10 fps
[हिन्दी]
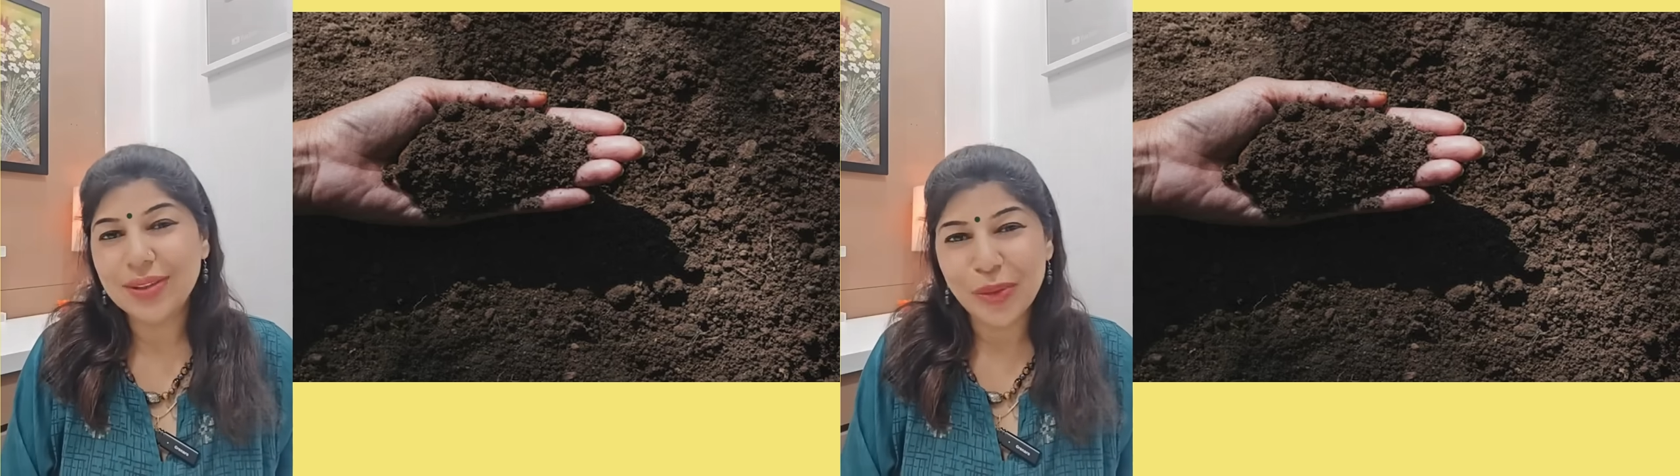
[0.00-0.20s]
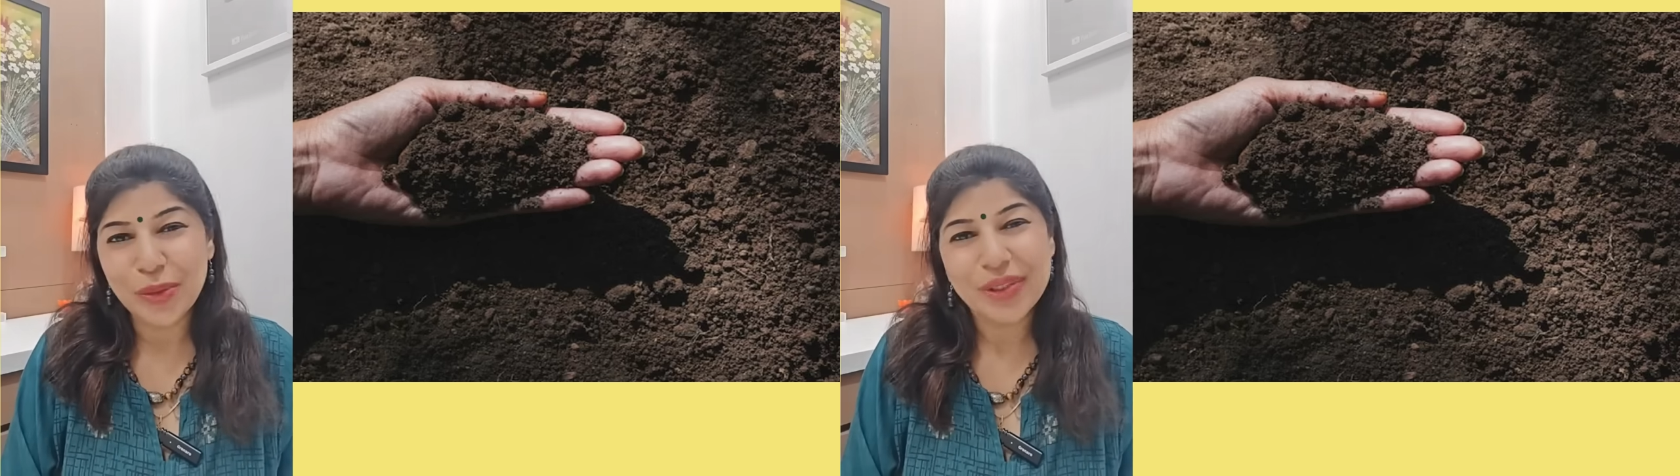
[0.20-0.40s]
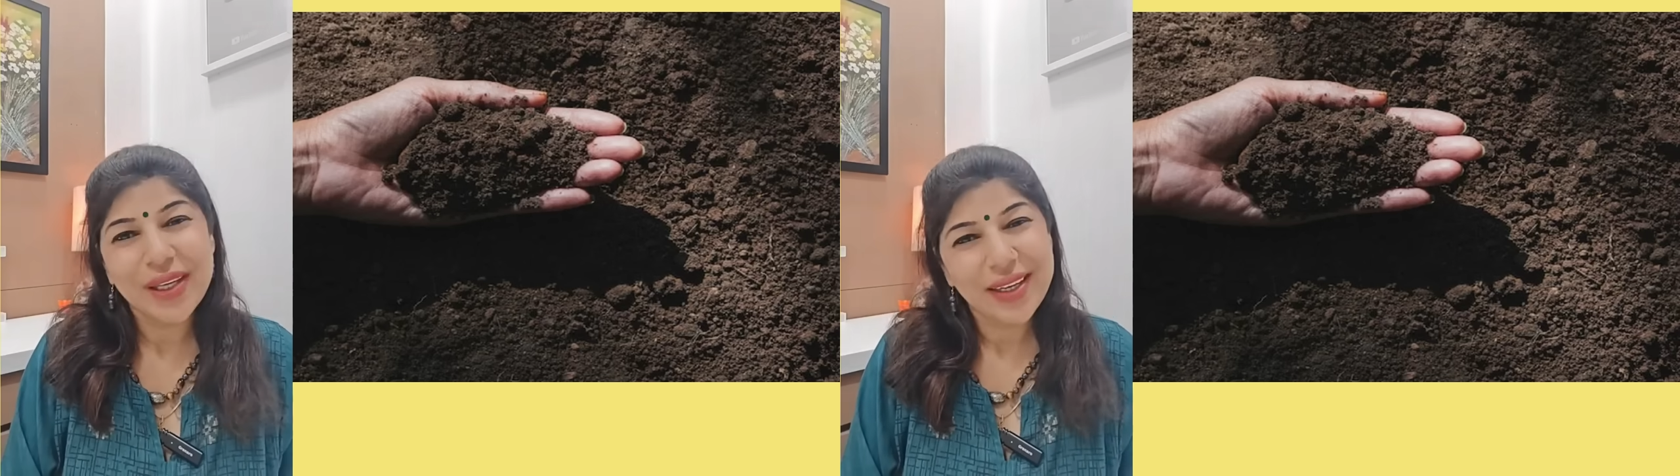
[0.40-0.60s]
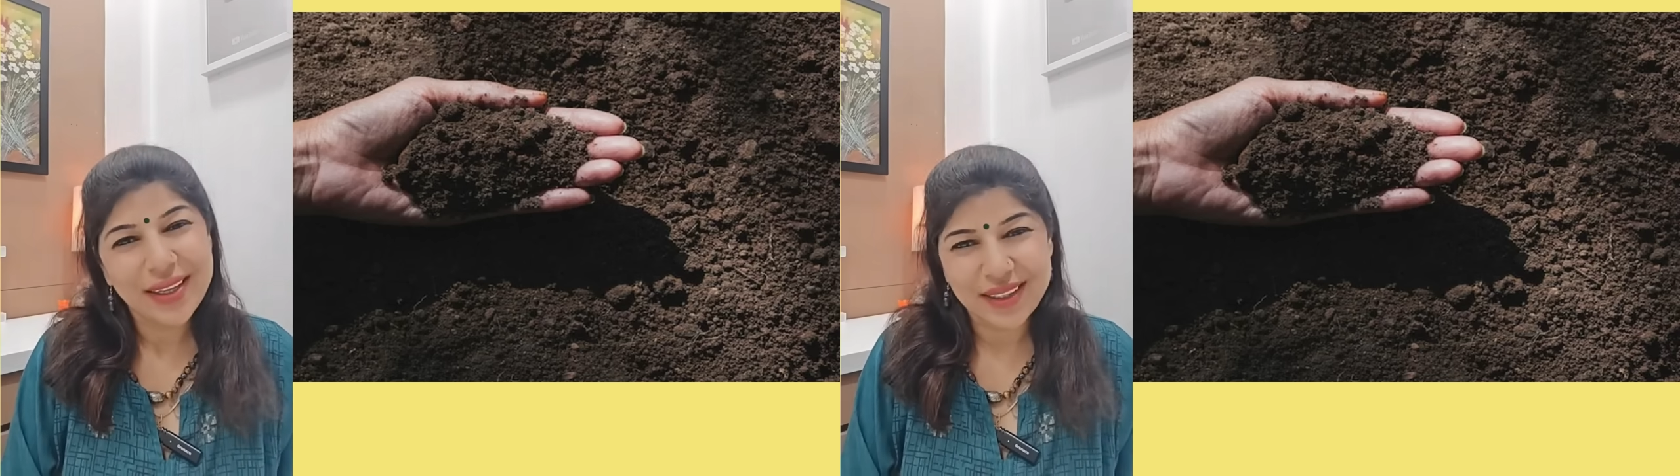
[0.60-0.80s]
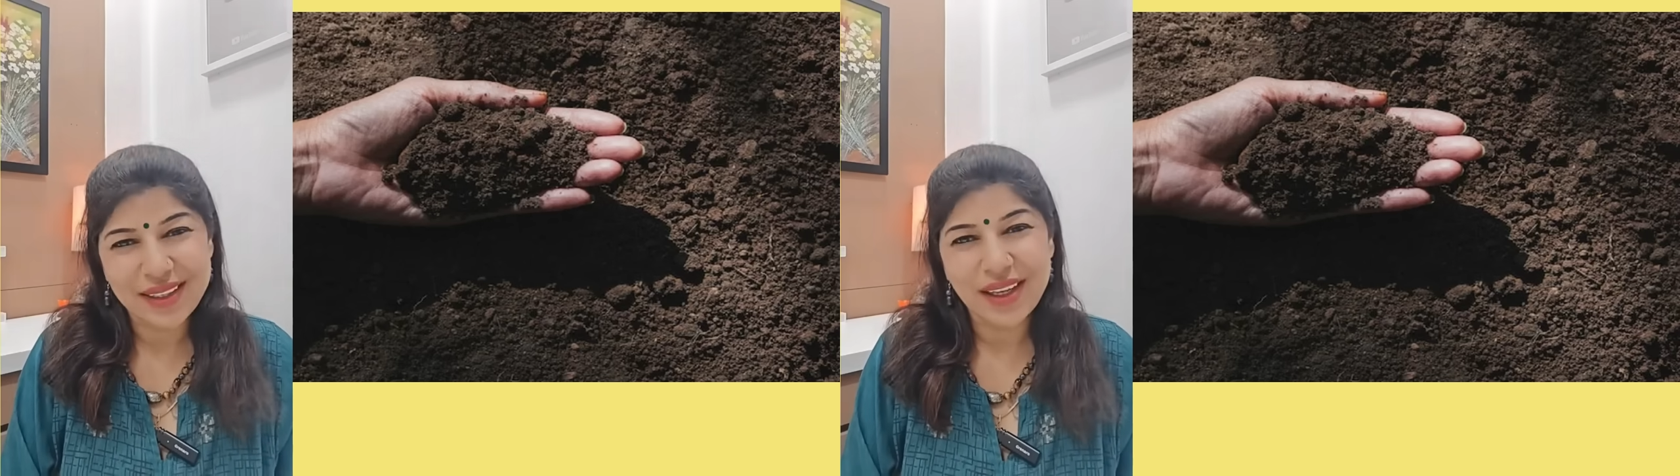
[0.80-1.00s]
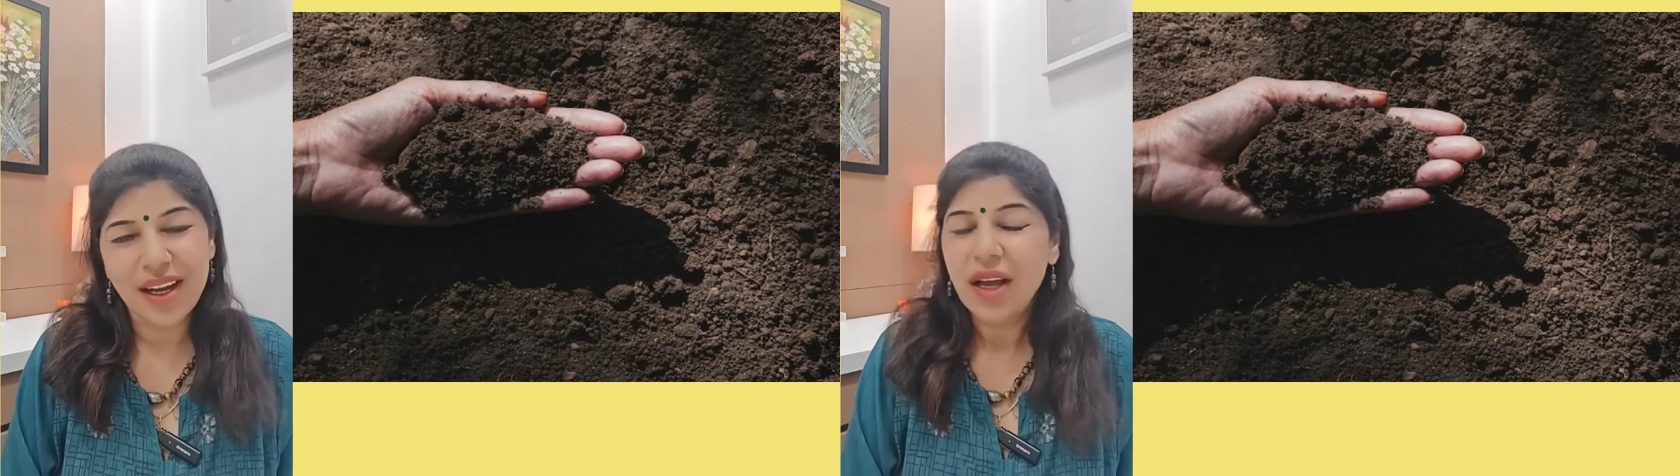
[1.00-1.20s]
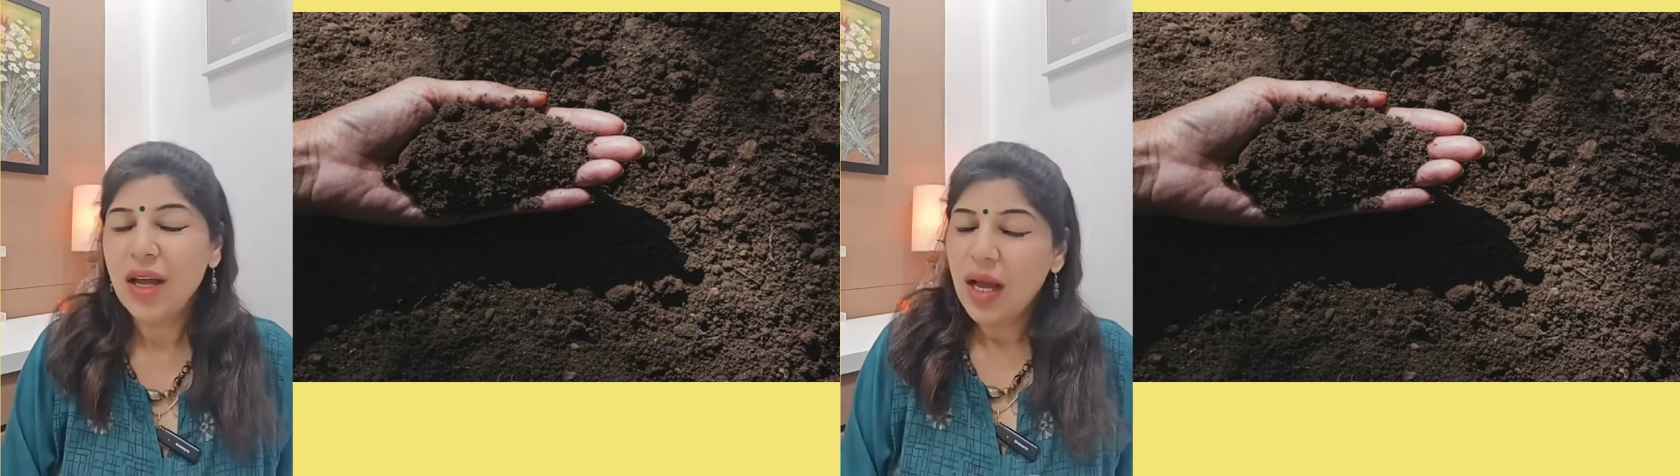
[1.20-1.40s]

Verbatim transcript: के ज़रूर से रखिएगा